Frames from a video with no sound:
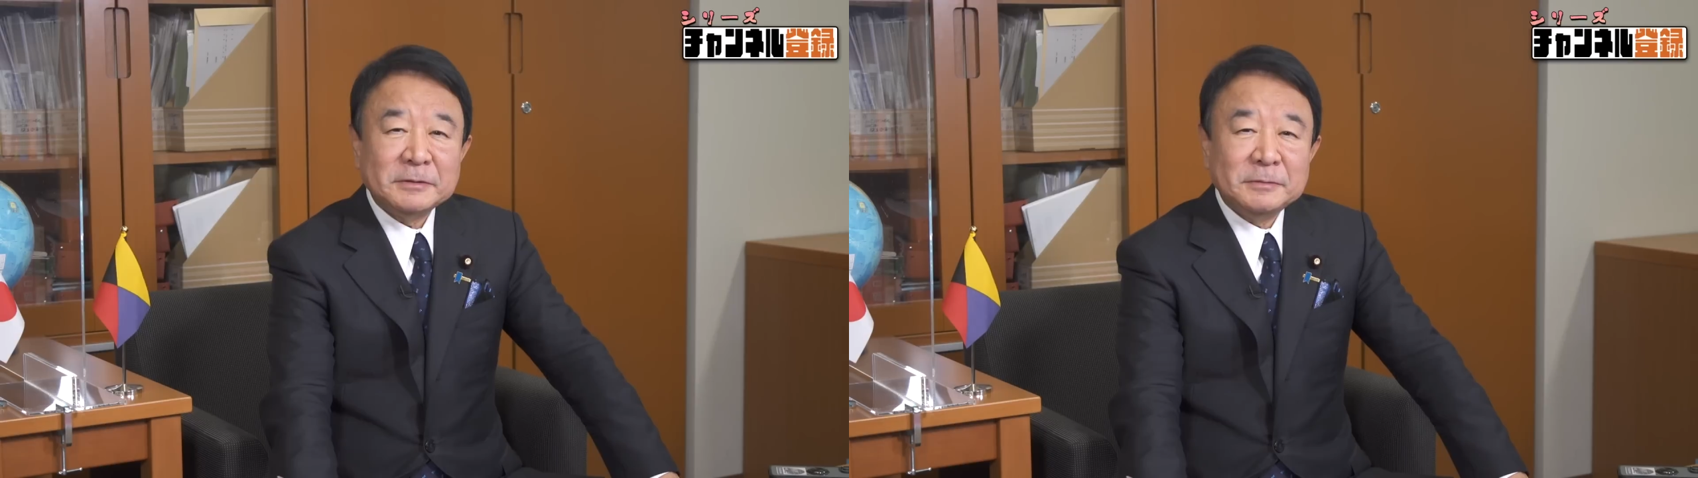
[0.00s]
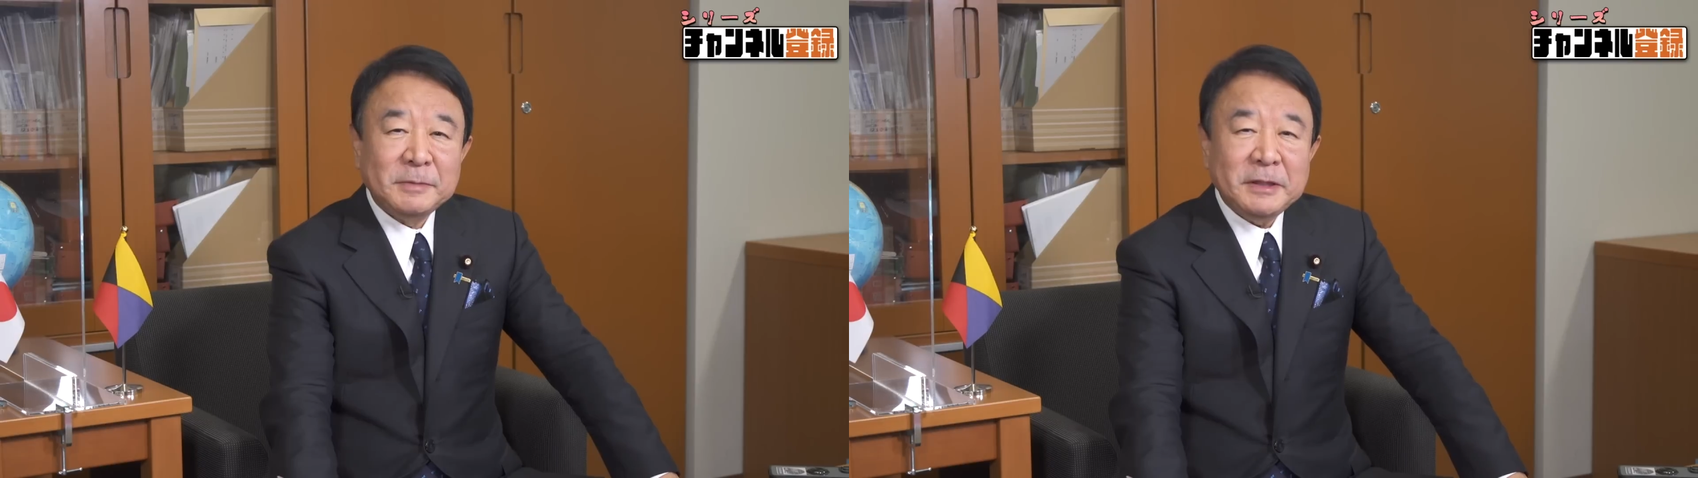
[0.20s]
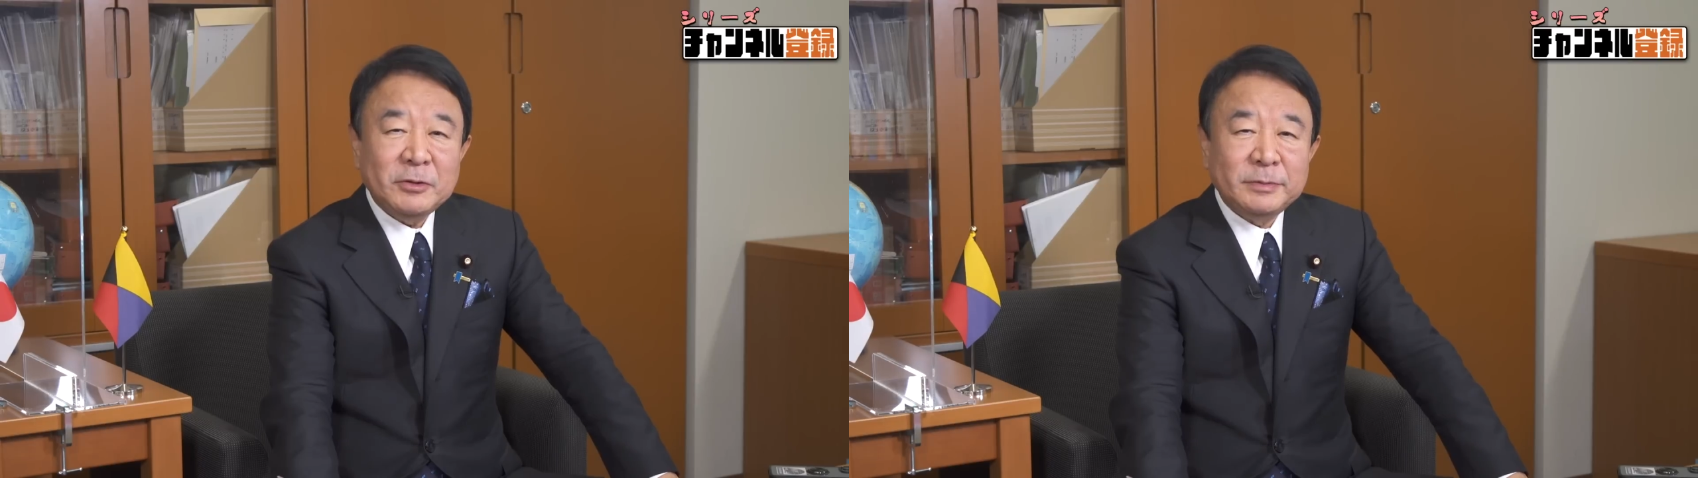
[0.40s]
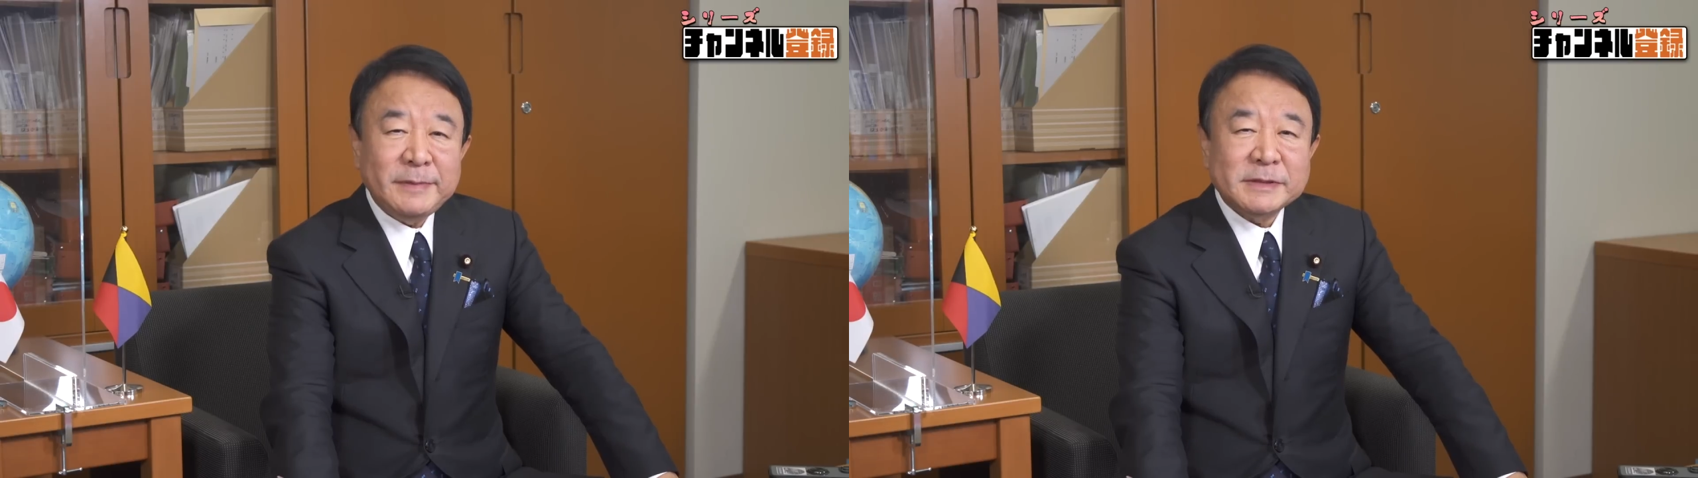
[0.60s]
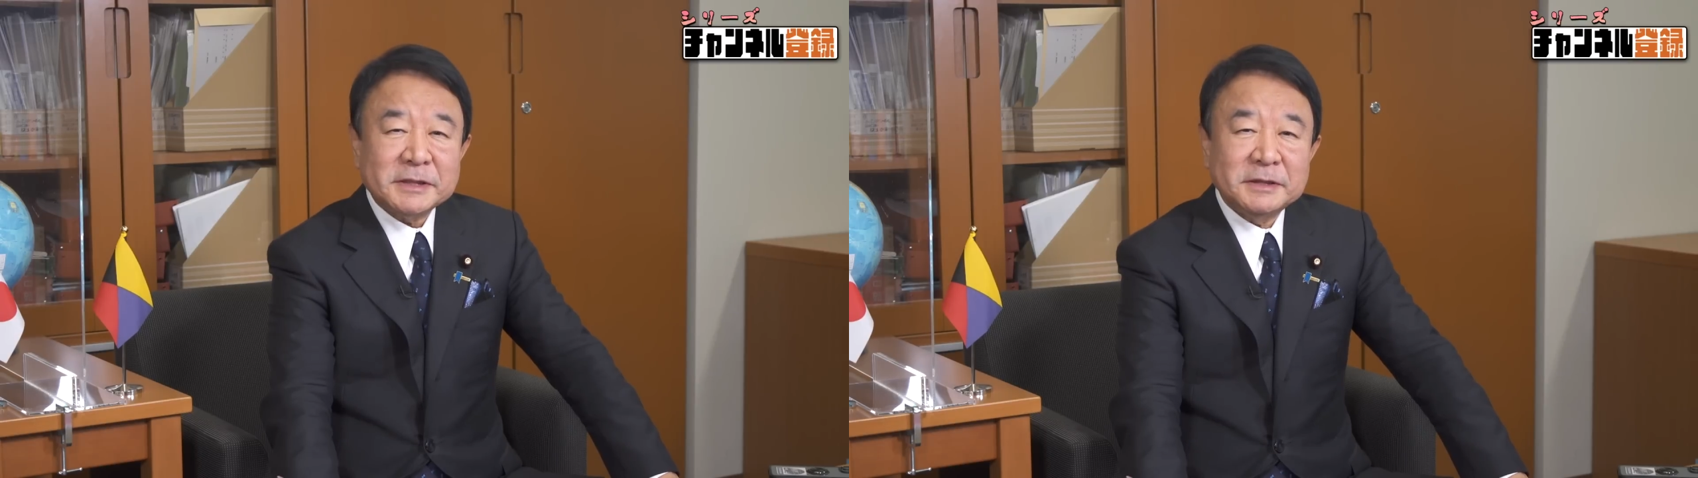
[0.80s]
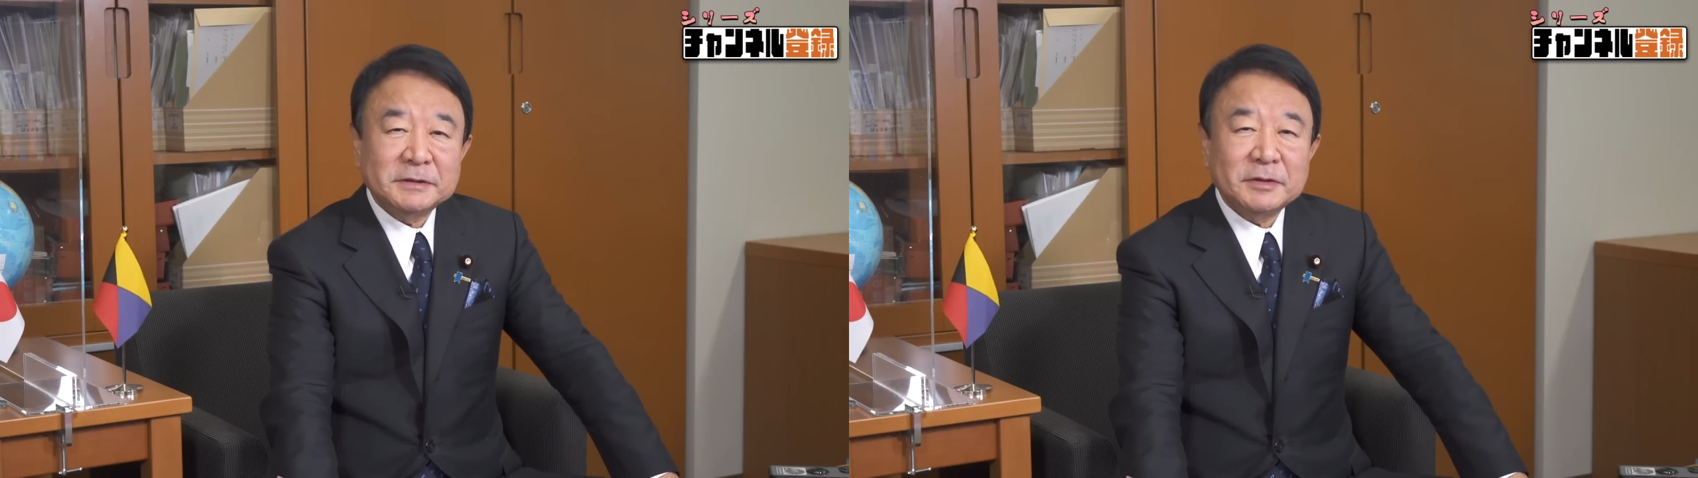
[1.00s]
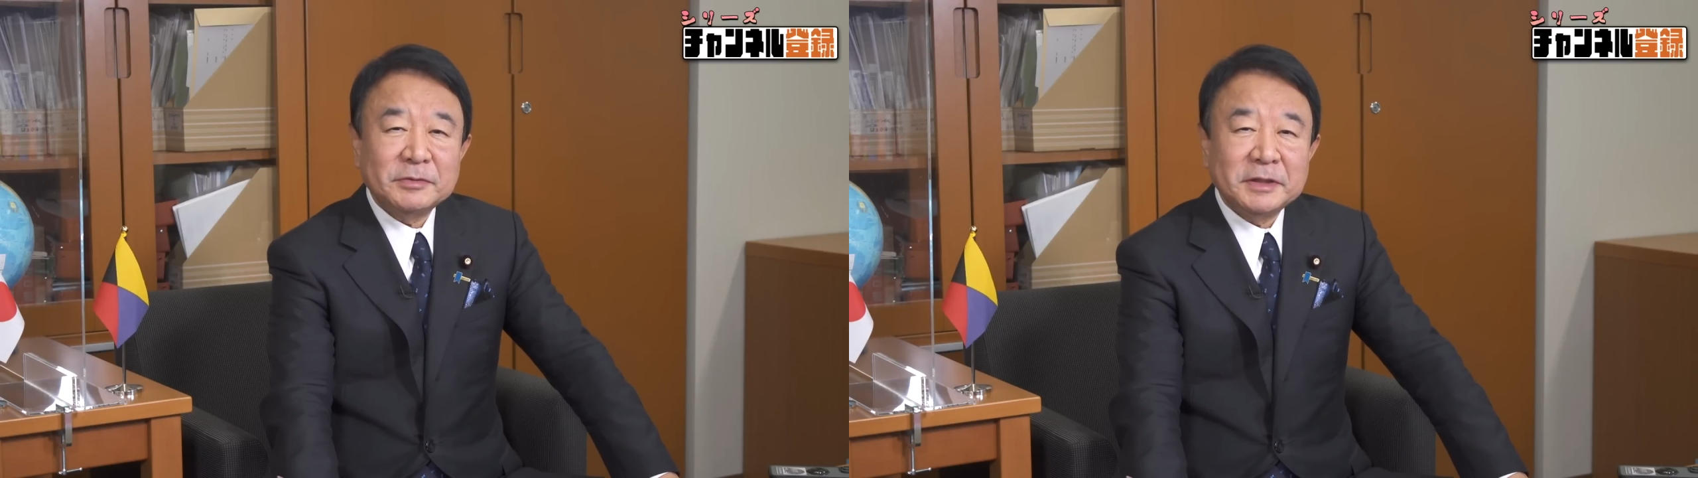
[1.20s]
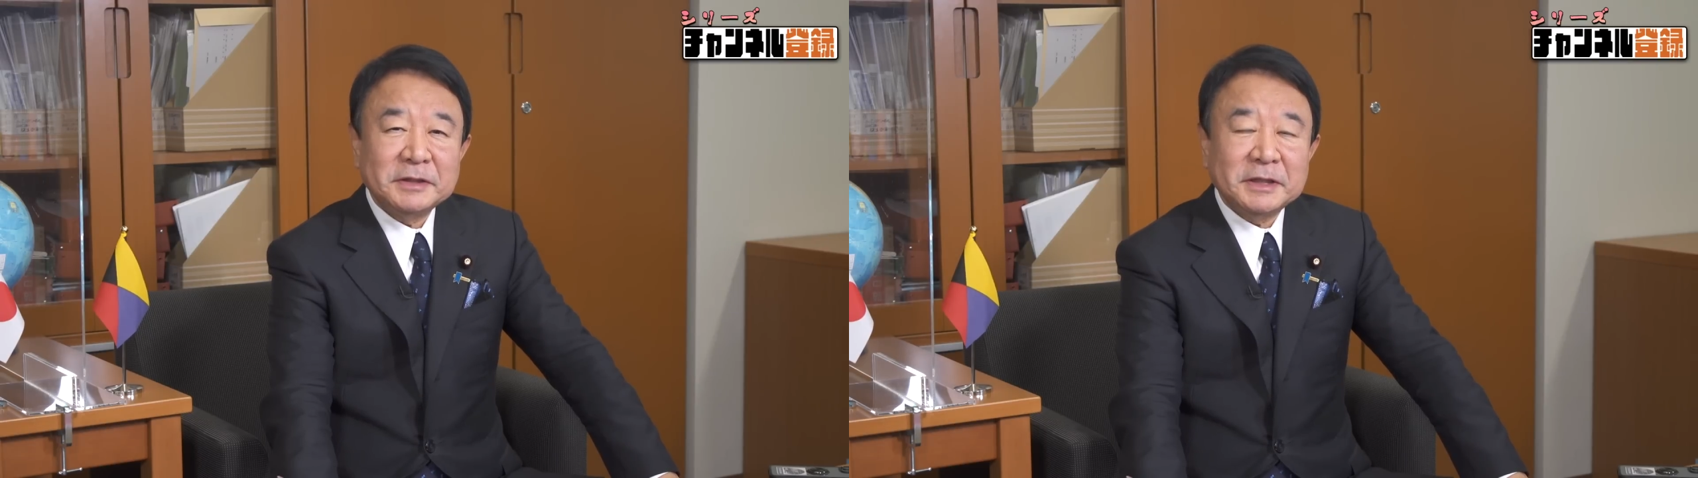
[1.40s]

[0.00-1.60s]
の前オバマさんやったので